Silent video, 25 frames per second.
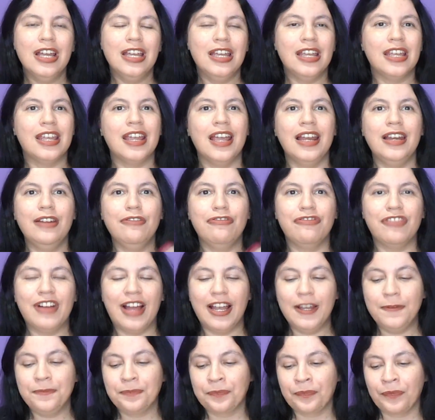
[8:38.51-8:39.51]
em que ele
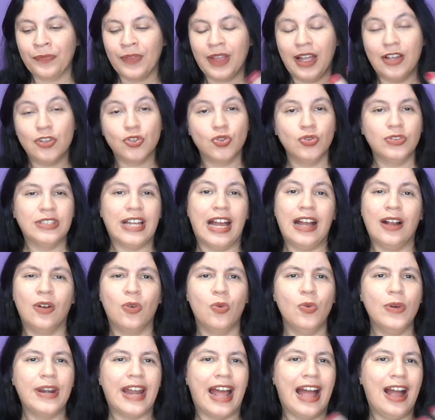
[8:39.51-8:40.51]
vai ajudar a
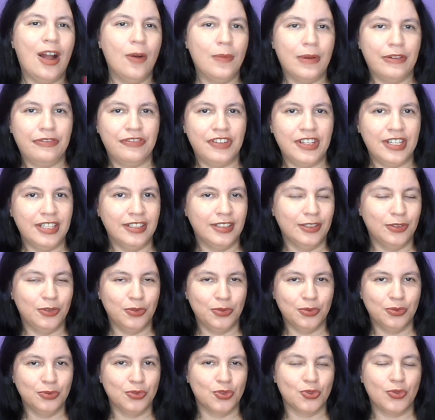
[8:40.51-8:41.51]
curar uma ferida
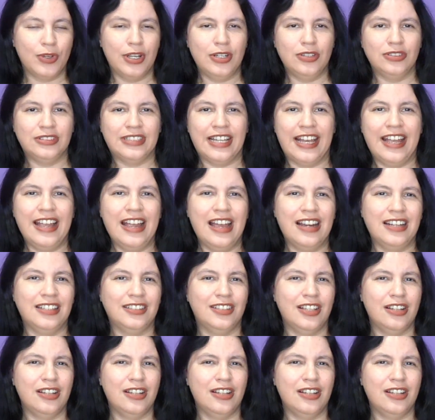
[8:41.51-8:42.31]
do joelho dela,